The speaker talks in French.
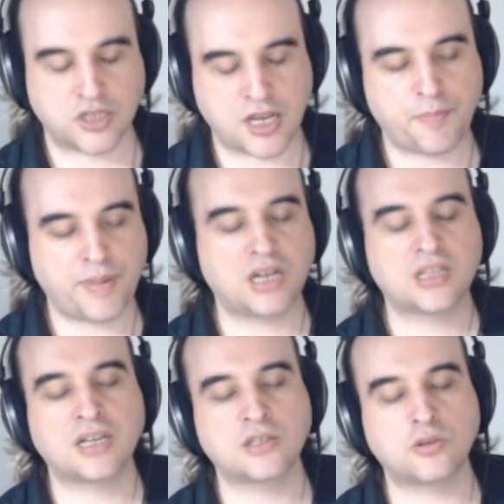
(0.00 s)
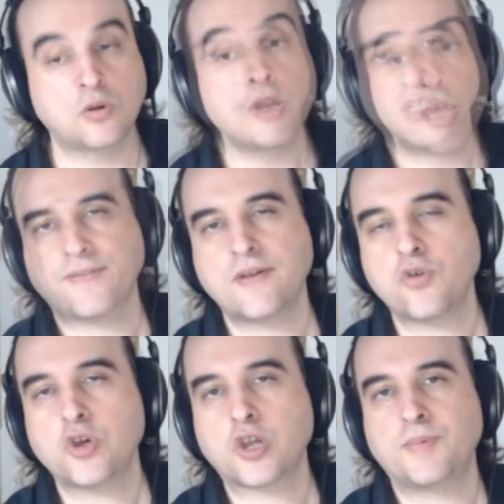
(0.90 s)
j'en reparle tantôt. J'avais vu
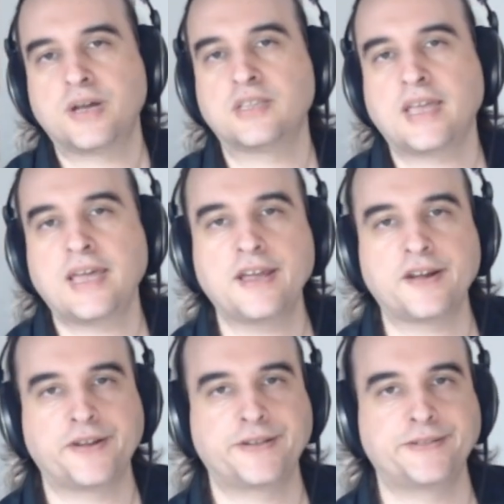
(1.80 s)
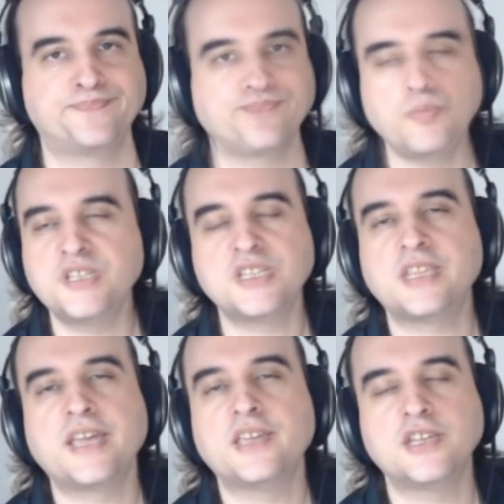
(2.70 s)
un commentaire, euh, j'oublie
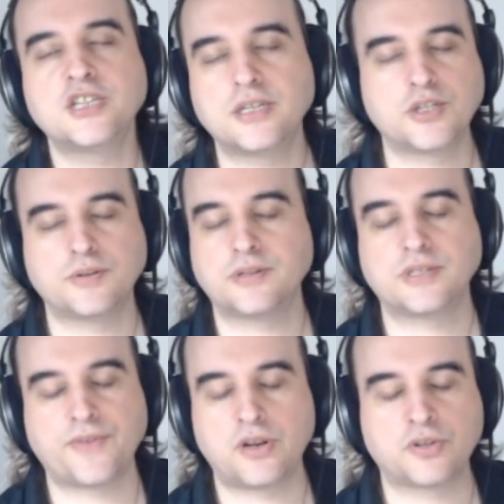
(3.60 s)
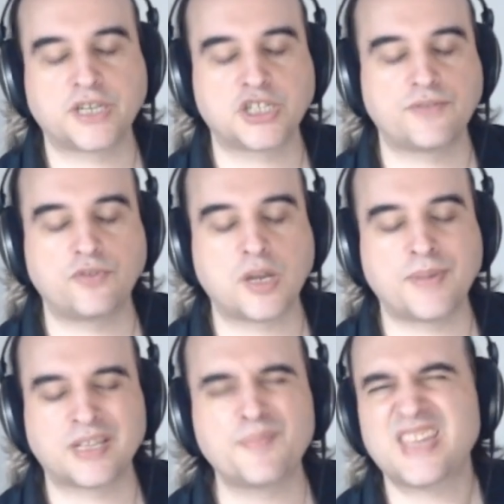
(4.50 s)
c'était qui, ça fait longtemps que j'ai vu le
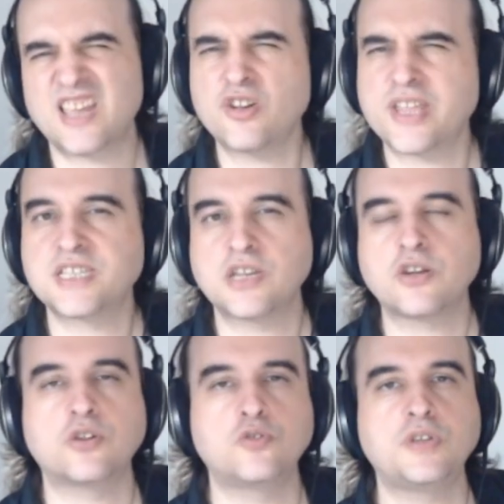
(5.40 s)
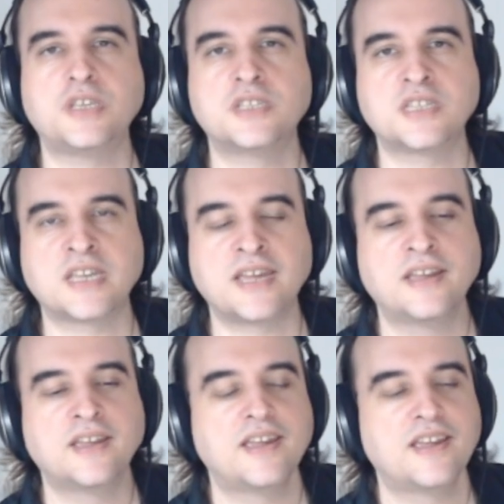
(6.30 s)
commentaire, mais quelqu'un d'assez connu qui disait
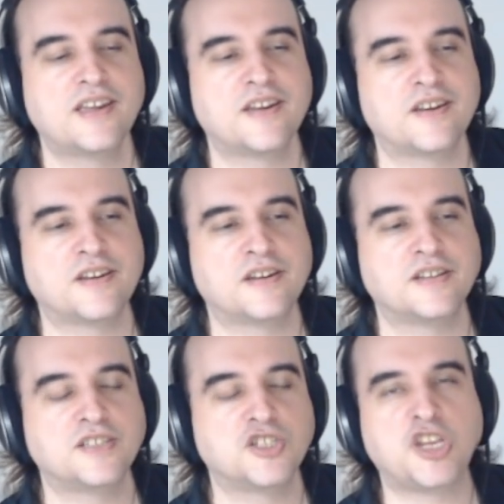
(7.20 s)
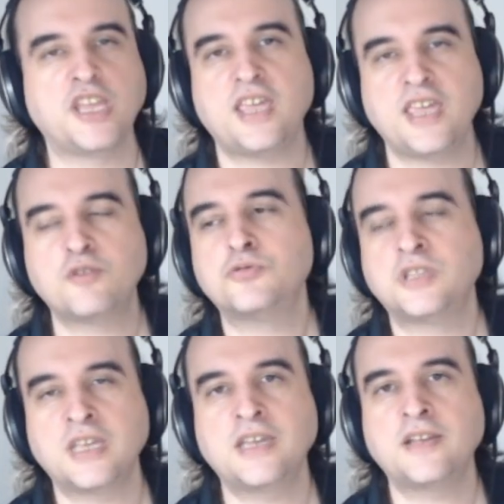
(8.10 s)
euh, J'ai
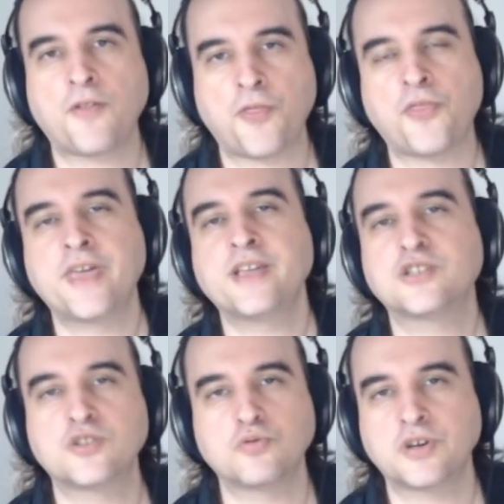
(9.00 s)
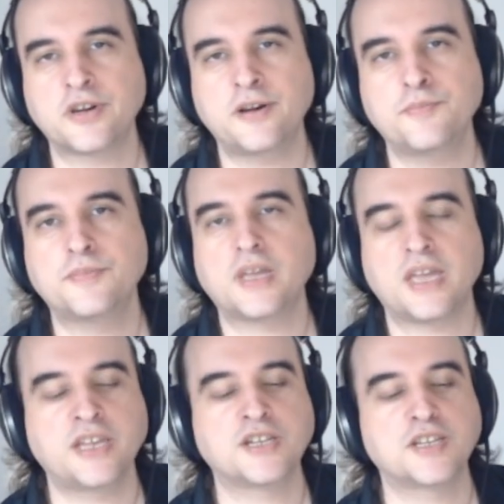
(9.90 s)
écouté Things to Come
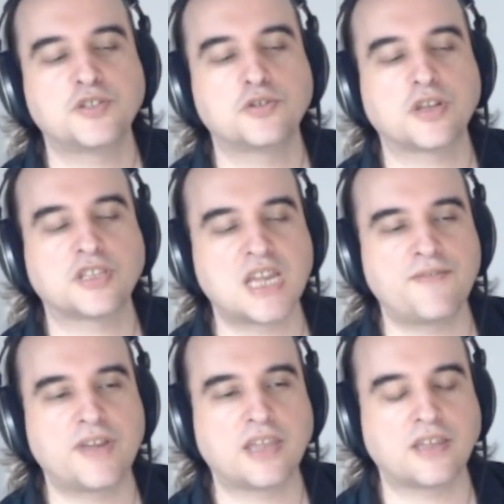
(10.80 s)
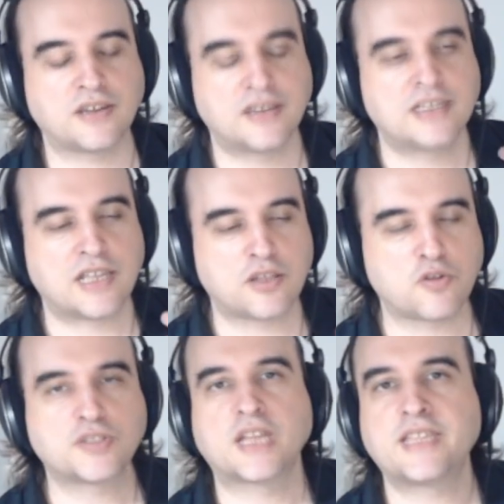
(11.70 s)
et j'en suis sorti avec euh, cette
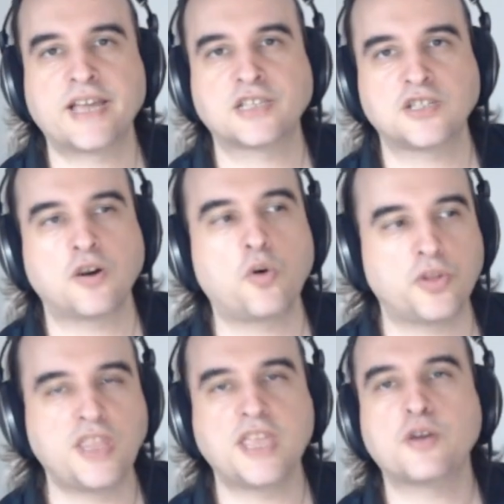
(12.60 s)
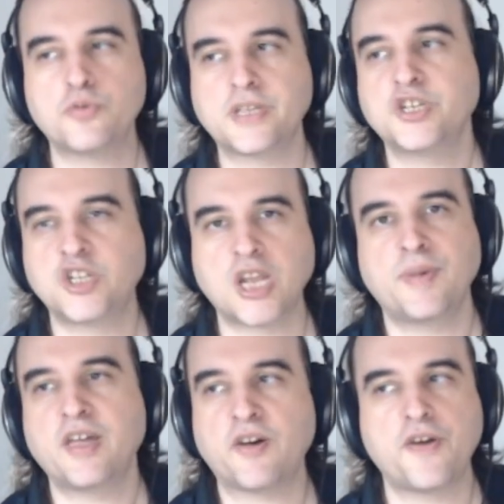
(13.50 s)
constatation n'écoutez
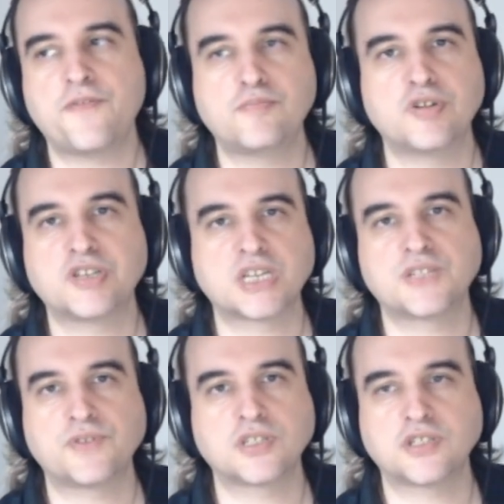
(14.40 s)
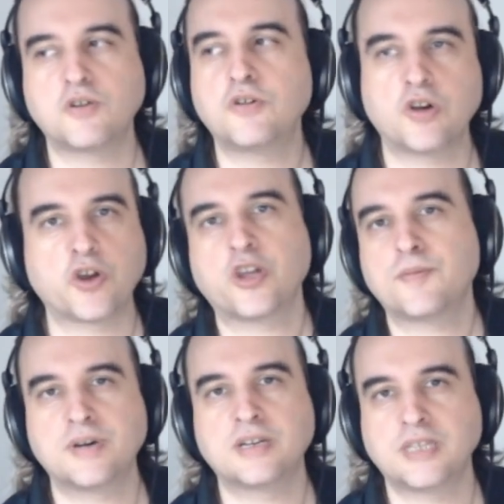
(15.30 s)
jamais un film de science-fiction
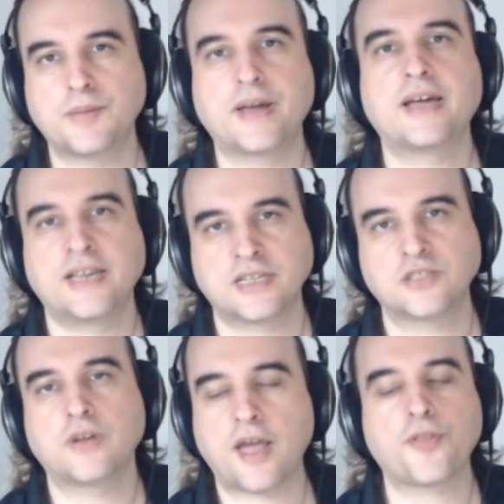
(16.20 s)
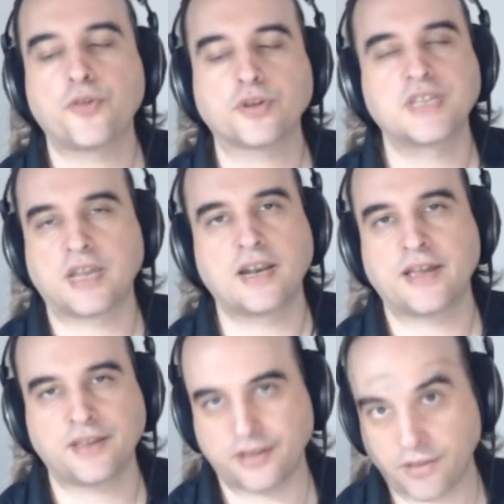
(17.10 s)
recommandé par Arthur C.
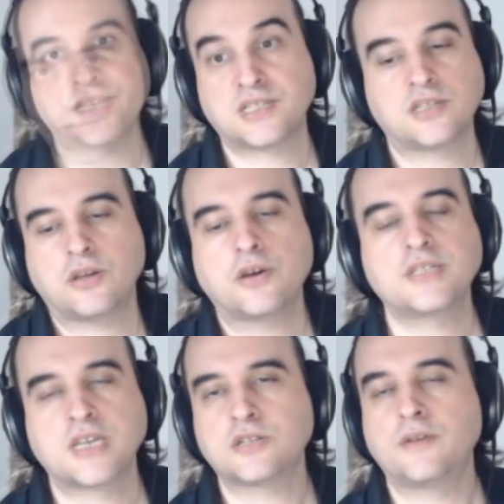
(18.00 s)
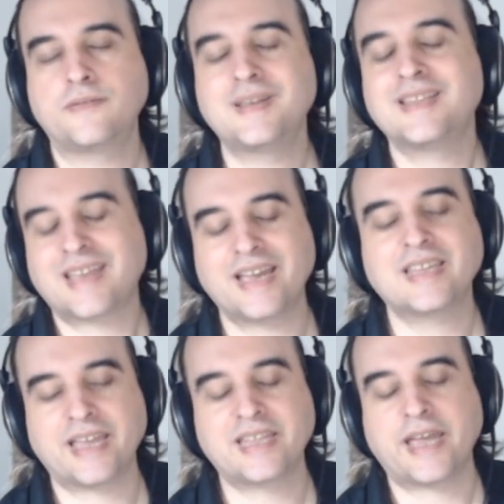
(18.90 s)
Clarke. Parce que c'est ça, le film est très
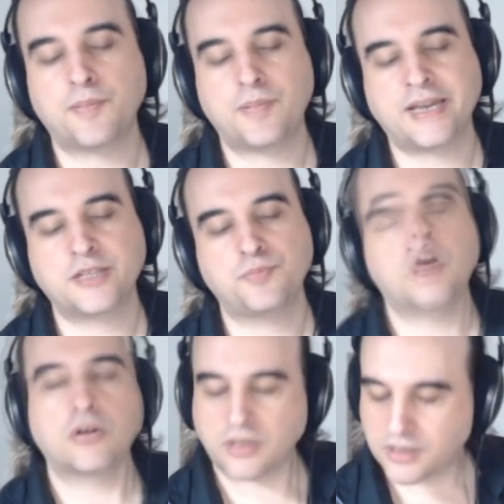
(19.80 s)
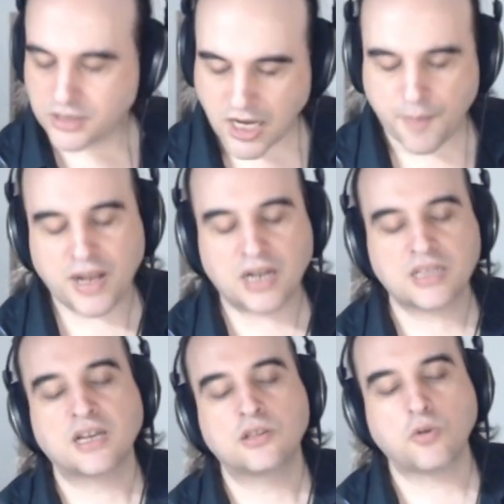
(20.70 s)
très très plate. Bon, j'en reparle
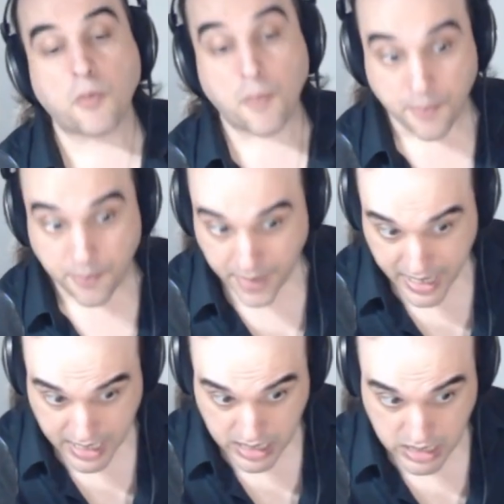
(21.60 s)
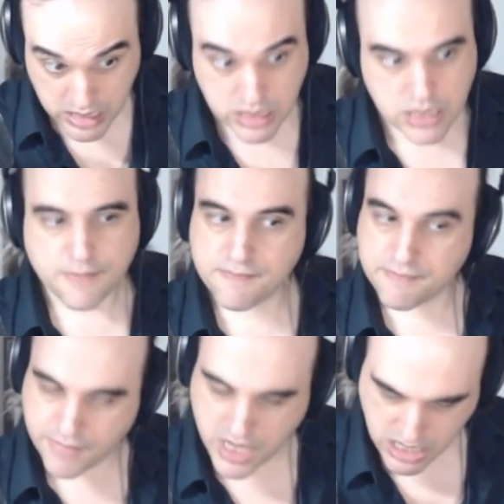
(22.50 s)
tantôt. Mais
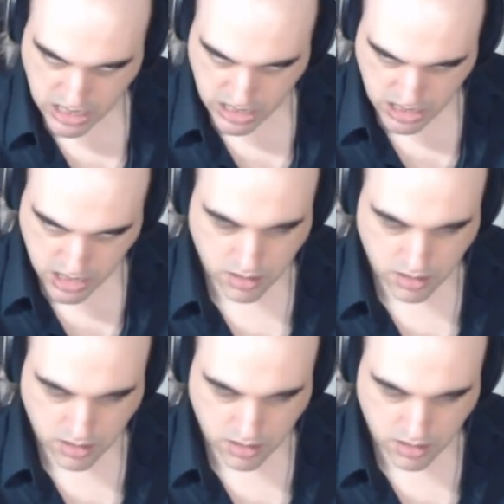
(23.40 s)
mais